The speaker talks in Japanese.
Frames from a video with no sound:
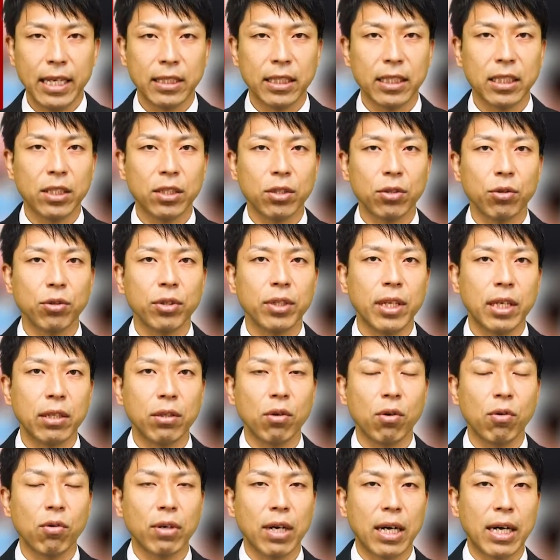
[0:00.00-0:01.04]
実証している
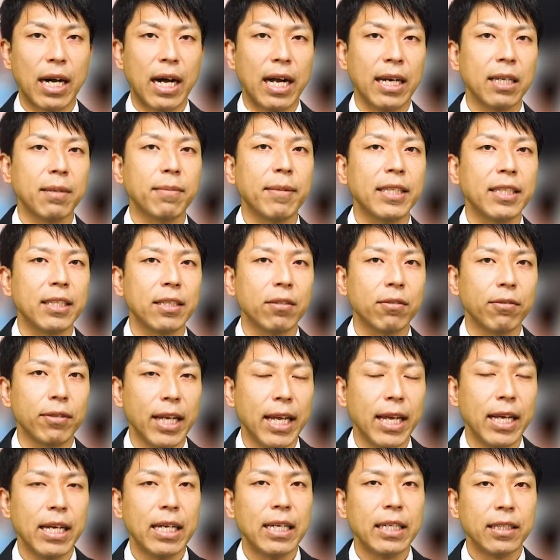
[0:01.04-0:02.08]
効果がありますの
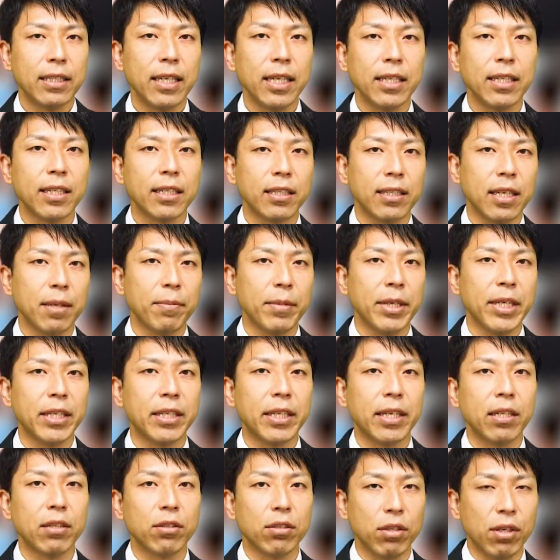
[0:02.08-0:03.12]
で、ぜひですね、
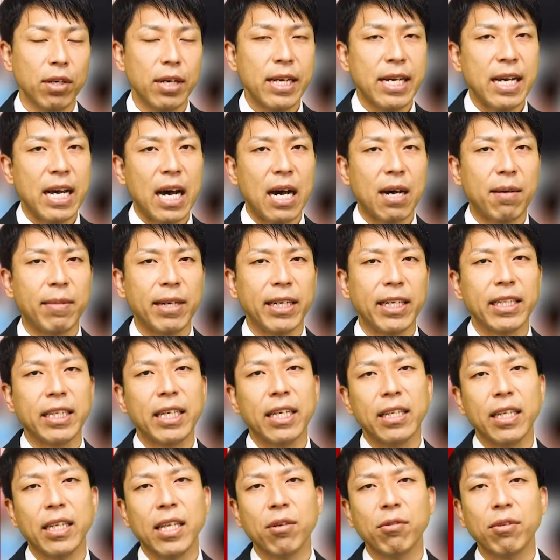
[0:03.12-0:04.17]
ミーティング、あんまり意
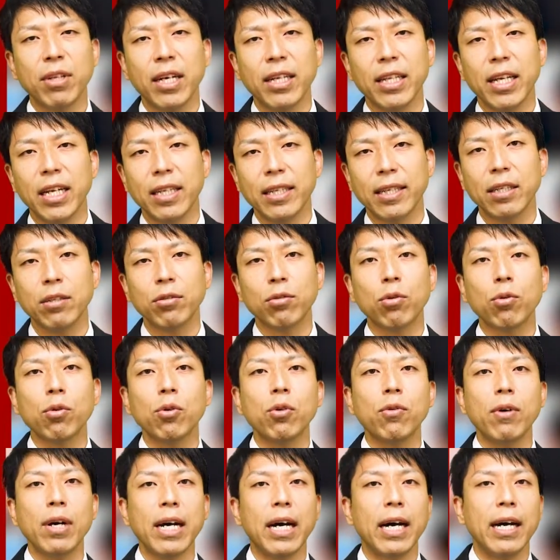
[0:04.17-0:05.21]
見出てこないなっていうとこ
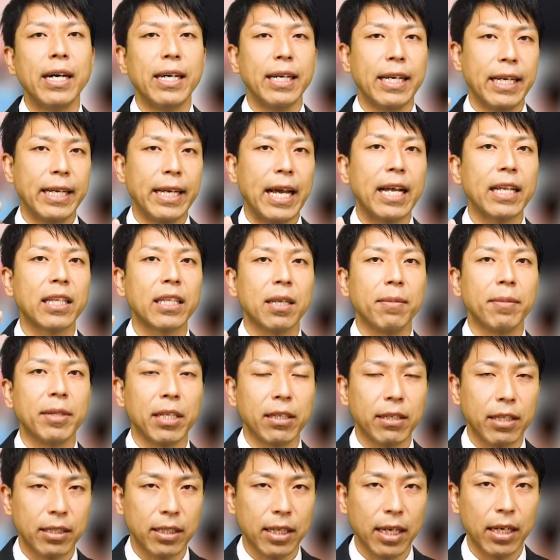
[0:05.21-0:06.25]
ろは、やってみ
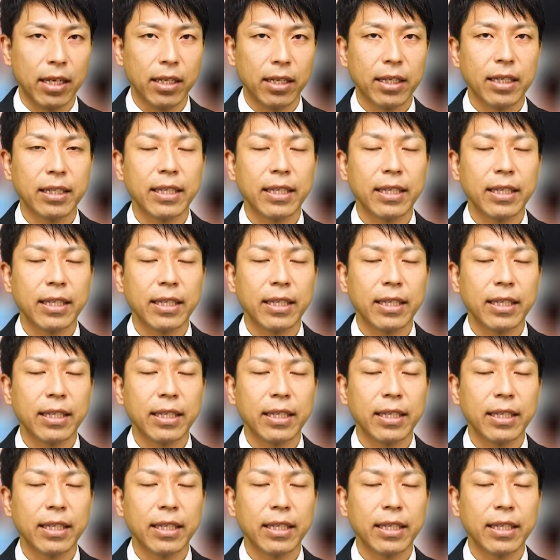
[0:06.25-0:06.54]
てください。